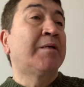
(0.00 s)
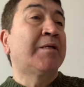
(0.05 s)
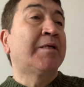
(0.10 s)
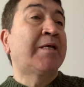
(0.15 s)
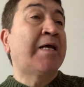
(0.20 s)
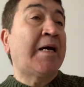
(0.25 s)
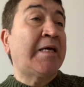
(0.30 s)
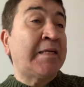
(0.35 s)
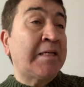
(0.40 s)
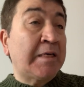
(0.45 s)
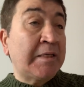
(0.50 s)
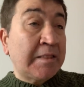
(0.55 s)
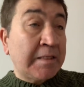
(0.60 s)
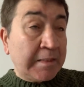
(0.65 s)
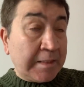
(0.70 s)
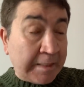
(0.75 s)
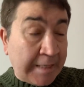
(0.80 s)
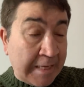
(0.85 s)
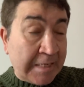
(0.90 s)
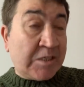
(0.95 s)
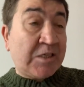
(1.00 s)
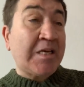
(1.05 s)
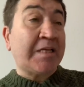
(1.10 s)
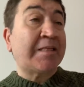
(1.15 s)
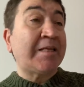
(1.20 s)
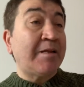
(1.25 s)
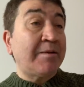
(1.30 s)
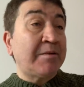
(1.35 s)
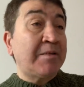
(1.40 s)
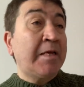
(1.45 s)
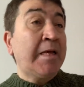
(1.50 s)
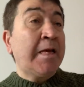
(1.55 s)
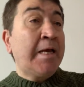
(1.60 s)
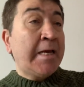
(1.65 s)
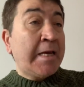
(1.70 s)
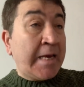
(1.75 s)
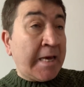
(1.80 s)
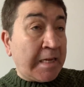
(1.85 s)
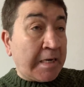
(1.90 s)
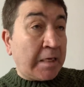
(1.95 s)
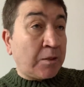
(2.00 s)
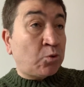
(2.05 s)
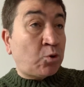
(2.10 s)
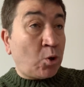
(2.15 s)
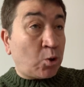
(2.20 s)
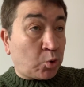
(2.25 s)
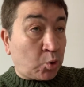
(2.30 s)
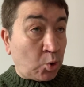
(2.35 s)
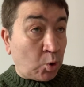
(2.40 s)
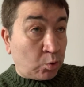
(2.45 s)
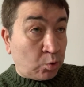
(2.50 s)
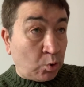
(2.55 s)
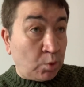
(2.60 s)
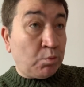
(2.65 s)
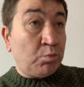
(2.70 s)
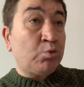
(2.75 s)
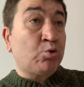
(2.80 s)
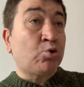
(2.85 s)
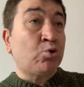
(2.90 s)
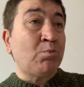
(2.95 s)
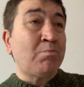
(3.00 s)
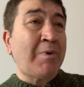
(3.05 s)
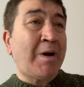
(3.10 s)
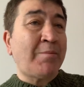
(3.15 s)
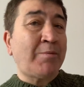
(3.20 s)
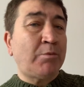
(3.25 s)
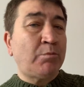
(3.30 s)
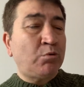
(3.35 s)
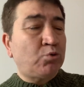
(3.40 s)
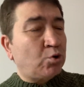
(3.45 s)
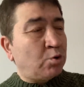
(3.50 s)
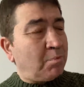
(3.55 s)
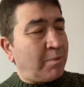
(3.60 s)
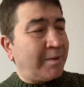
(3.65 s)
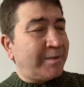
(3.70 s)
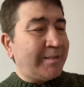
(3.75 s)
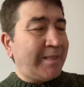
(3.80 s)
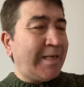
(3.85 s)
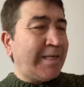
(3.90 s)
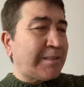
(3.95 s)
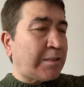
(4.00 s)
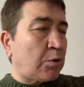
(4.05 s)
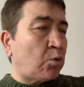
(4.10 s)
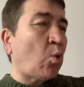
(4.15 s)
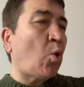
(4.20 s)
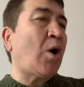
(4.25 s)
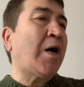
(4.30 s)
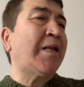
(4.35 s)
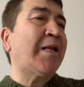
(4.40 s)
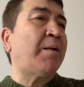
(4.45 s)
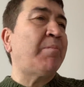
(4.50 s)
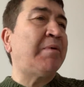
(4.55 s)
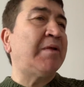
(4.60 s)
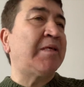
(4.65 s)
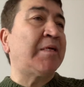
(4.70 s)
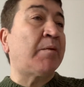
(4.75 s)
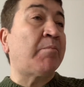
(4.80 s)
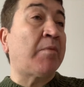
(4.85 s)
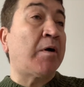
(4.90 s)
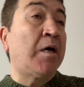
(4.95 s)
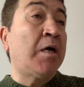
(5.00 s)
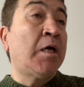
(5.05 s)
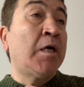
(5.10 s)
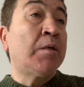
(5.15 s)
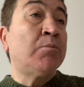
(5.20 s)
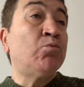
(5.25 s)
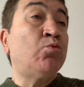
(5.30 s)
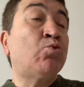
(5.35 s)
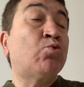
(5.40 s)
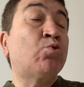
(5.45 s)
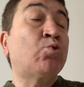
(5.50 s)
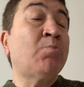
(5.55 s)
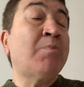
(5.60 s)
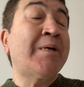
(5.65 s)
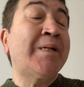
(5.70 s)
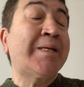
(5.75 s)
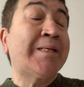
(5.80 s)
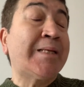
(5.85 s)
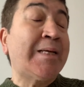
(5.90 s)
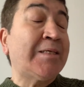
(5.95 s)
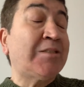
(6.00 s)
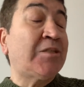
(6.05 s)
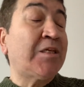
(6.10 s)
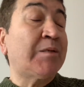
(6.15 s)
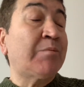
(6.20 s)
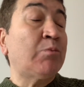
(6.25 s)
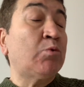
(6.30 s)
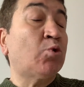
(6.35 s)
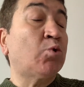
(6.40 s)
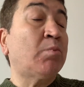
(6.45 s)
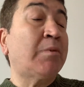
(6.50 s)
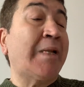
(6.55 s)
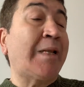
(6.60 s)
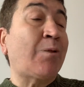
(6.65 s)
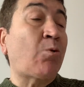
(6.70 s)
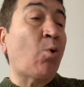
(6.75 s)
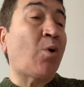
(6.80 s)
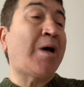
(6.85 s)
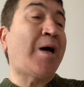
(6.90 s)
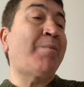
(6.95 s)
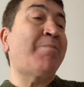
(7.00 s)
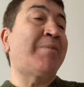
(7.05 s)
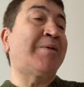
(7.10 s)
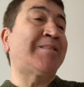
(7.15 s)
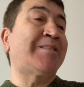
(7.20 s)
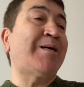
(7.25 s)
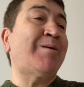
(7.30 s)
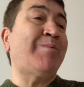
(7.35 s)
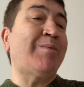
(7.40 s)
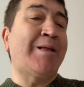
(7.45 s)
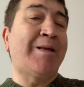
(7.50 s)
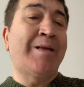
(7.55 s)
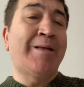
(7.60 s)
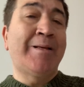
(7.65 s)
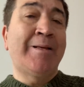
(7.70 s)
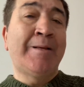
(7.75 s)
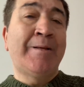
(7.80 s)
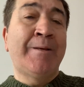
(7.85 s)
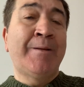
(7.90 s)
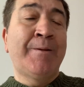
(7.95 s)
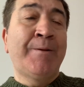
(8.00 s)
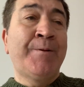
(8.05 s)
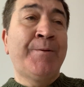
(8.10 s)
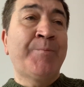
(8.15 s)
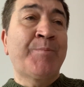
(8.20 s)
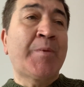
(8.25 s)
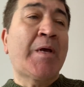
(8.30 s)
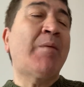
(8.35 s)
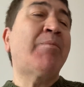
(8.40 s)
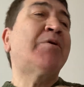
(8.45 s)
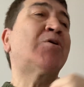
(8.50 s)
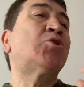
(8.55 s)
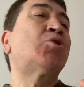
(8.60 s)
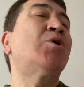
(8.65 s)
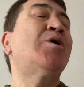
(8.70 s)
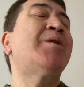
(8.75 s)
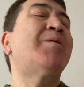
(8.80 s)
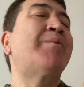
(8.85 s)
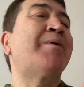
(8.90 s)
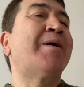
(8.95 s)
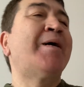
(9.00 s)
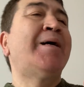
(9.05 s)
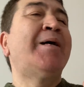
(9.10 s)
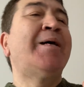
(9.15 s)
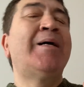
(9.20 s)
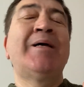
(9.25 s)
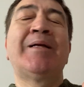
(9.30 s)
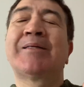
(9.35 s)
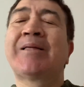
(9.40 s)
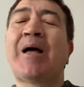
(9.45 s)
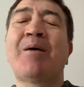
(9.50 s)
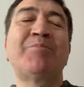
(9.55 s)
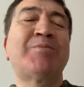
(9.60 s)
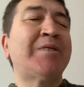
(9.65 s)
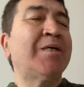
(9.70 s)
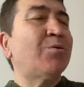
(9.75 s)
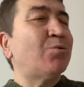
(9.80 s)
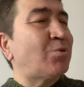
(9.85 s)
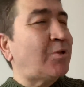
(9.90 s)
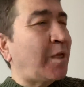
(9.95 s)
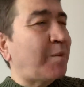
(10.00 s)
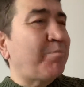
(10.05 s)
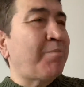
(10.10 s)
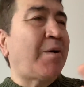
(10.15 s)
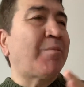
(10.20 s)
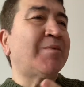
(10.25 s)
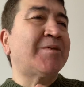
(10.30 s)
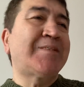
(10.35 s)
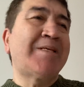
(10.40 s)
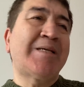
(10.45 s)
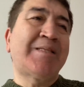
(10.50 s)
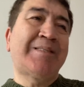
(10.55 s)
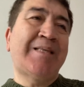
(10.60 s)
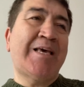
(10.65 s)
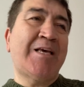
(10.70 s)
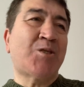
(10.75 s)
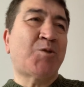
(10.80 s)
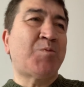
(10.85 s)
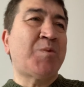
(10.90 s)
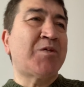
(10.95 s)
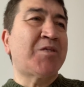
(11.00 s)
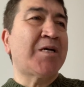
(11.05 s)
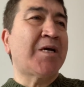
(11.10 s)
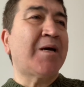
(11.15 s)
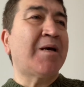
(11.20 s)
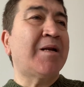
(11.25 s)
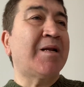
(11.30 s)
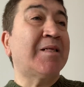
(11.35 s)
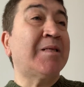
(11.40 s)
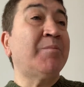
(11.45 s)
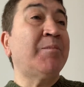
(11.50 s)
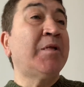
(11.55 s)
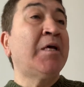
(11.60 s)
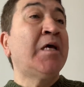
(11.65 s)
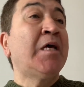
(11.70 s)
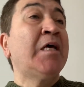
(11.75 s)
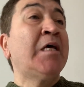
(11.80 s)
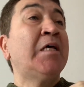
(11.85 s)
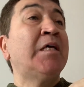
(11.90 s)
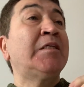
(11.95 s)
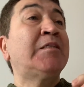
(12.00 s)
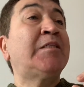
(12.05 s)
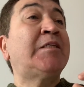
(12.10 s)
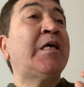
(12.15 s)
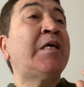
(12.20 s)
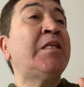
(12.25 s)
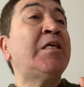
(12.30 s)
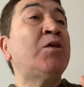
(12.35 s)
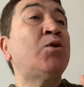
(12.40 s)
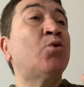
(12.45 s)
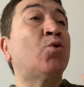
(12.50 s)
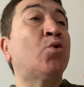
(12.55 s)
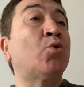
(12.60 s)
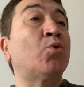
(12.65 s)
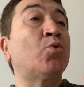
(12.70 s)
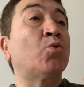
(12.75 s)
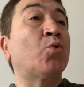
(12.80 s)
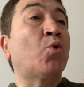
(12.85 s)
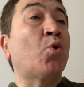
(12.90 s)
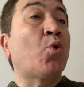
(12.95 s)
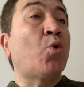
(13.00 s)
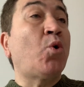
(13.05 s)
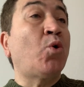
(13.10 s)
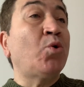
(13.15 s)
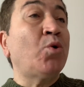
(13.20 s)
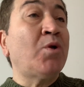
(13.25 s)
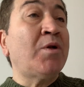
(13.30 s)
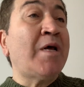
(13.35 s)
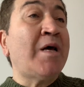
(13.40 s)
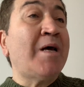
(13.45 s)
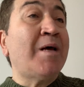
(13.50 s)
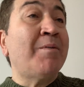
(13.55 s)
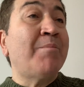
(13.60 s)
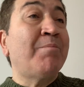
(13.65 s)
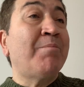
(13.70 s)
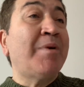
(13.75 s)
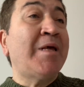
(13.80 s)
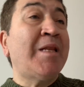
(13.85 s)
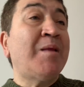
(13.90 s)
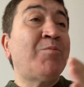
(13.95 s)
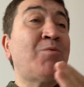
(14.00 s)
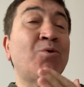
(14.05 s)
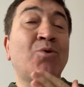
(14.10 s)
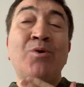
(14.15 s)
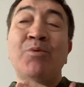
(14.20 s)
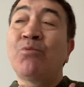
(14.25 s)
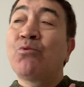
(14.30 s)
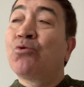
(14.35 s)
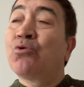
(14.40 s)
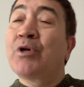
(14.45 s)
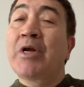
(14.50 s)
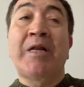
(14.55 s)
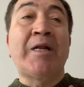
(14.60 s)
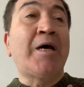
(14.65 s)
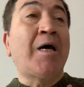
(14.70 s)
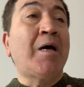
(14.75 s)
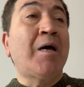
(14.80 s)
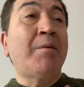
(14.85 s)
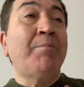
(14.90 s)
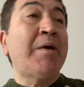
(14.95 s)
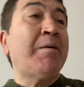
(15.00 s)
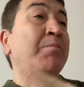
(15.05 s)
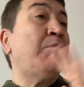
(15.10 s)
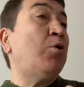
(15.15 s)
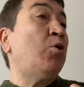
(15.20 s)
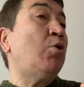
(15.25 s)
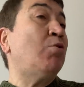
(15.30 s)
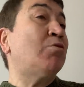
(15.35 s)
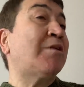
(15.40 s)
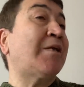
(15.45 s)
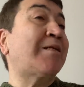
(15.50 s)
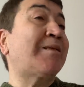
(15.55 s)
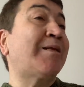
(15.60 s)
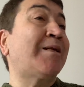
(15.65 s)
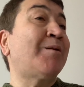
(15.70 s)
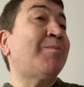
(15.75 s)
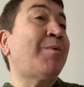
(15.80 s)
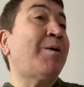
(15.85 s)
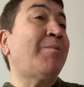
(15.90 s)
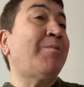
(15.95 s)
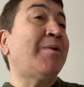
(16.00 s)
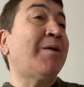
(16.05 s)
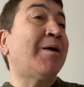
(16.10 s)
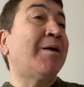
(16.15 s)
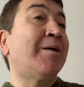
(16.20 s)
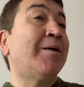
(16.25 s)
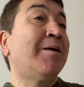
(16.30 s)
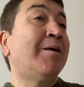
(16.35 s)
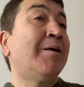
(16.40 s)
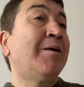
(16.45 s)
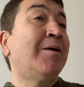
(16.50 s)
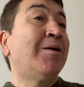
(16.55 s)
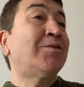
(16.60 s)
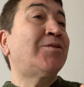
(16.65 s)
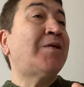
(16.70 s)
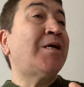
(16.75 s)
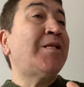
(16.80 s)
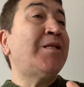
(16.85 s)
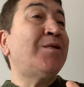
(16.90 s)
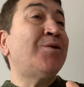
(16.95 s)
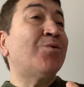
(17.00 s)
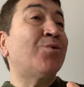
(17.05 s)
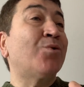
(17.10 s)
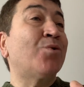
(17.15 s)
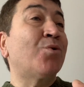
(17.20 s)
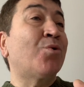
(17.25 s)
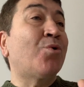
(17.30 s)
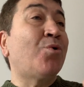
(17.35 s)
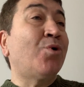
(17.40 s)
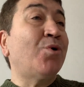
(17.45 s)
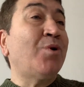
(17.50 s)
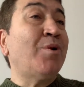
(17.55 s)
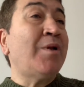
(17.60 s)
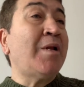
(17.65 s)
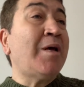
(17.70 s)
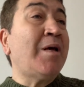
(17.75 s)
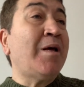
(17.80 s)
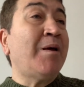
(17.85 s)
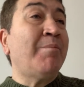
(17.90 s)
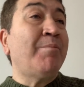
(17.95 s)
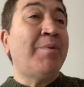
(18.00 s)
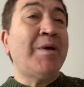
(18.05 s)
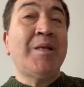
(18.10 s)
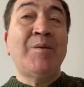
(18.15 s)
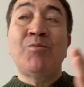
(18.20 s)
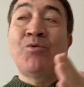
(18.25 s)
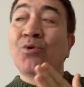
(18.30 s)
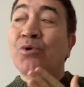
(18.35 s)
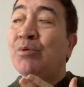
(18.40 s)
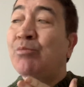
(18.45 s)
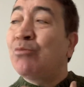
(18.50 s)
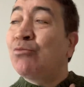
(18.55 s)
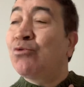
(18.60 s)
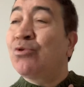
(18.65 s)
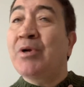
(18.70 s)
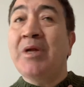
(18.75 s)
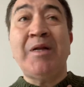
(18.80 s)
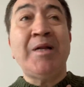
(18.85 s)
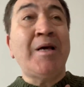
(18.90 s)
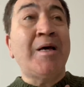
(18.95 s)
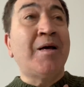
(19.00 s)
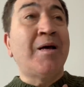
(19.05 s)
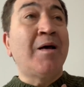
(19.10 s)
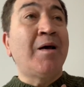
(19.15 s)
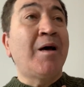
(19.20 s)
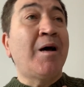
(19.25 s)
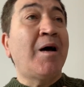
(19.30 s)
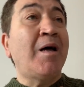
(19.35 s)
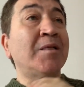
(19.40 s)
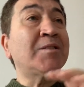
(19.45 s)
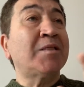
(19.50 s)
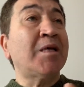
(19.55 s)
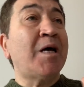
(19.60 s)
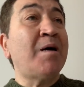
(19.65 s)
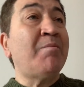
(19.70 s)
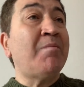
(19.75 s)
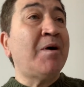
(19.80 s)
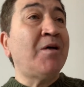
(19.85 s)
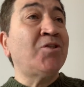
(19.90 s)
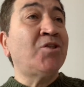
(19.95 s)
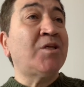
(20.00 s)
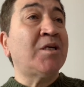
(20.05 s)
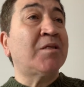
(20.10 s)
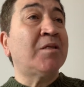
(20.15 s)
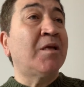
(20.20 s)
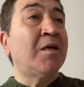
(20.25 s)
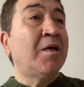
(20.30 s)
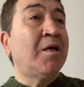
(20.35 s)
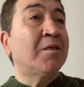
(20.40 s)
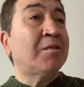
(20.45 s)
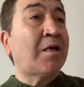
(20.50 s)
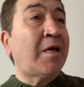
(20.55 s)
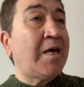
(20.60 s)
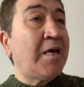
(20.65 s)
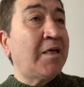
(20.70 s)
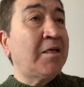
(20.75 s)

Yani gerçekten her an dört dörtlük Müslüman mı? Müslüman değilse dokanabilir ama Müslümana, gerçek Müslümana dokanmaz abla. Abla şöyle bak. Tam sen uzatma abla, sen değişmeyeceksin anladım. Senin yolun korona, benim yolum Kur'an'a. Ben böyle özetlerim abla. Senin yolun korona, benim yolum Kur'an'a. Al sana manşet, daya